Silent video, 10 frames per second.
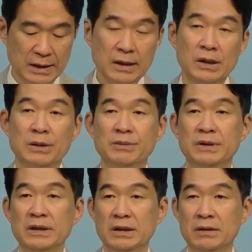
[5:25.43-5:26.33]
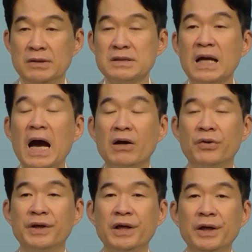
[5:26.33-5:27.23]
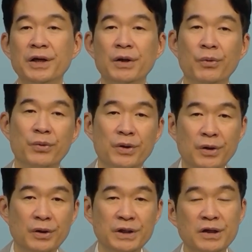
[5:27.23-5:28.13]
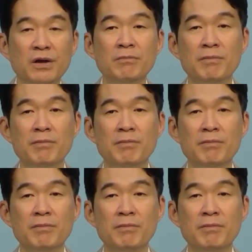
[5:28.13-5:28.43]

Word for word: 여러분 이런 사건이 오늘 이런